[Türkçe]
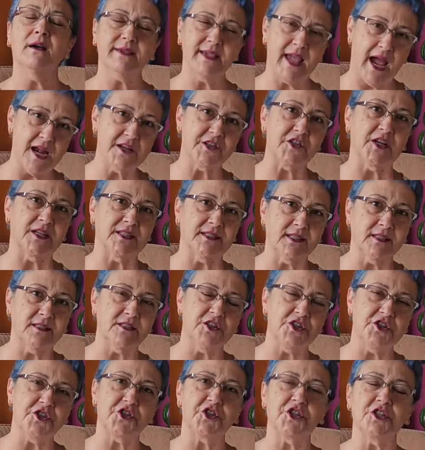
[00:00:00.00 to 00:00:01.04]
gerçekten
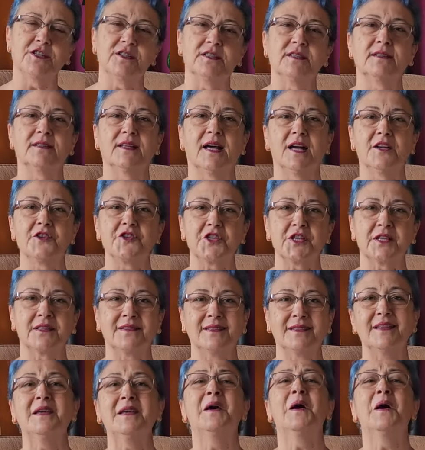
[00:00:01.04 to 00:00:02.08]
iş çığırından
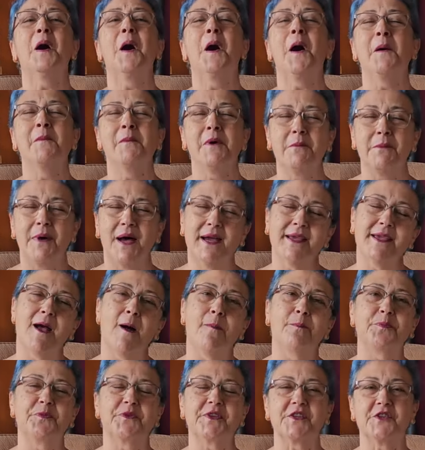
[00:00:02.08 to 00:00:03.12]
çıktı. Ama ben
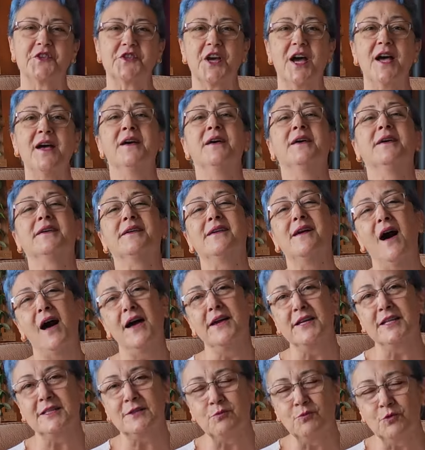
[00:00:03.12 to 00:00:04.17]
yaptıkça
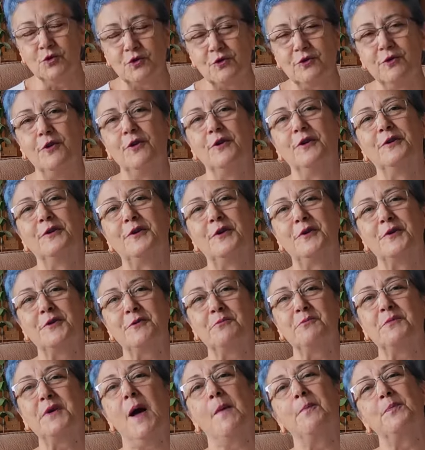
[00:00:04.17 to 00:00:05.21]
gayet mutlu
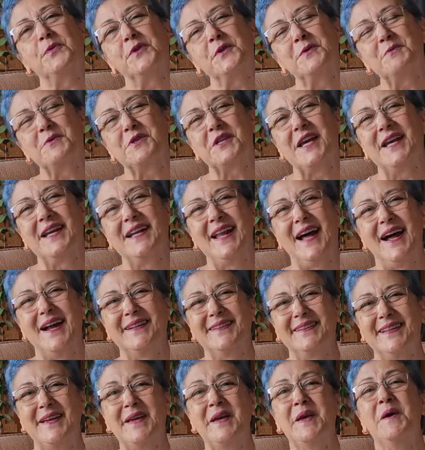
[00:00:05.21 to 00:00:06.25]
oluyorum. Yaptığım
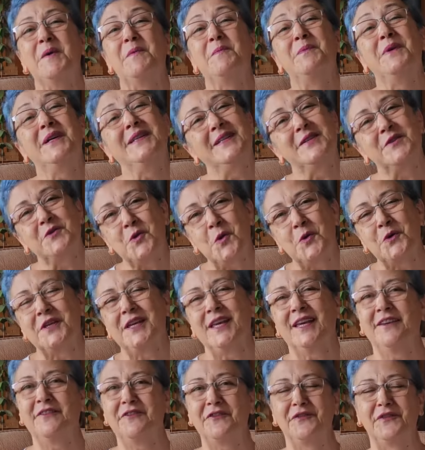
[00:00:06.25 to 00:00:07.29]
şeylerde bana çok
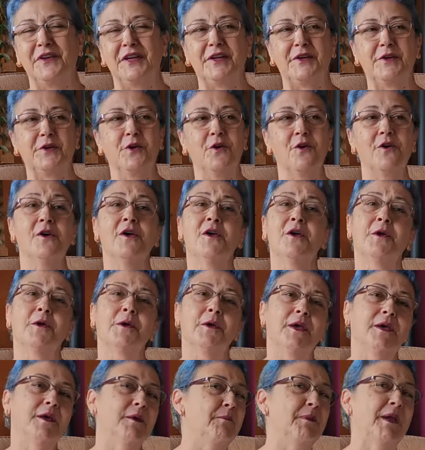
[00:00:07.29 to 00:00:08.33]
keyif veriyor.
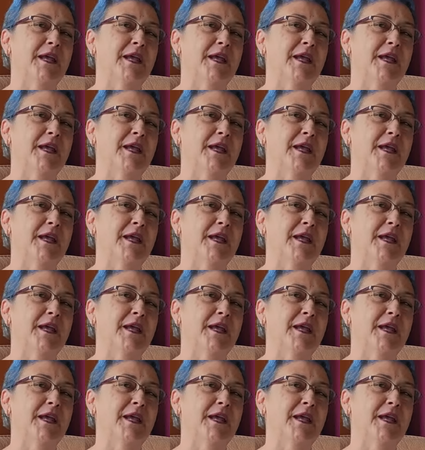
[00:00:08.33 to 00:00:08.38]
Ee,